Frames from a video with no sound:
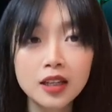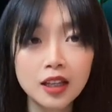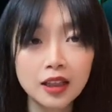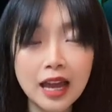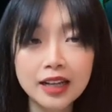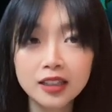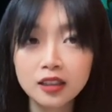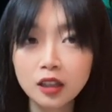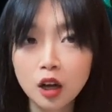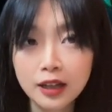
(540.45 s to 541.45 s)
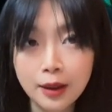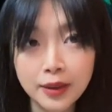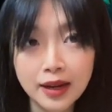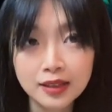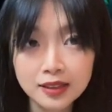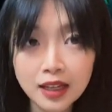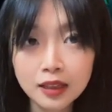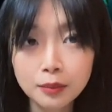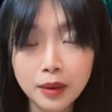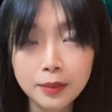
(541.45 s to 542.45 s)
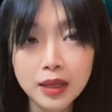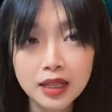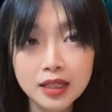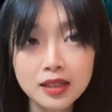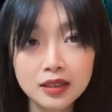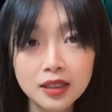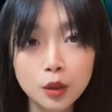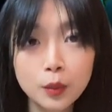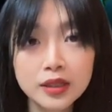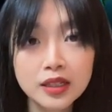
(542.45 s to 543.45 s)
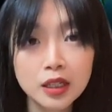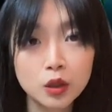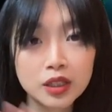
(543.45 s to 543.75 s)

Hiện tại thì những con nào mà đang stake mà bị list ở trên OpenSea nó sẽ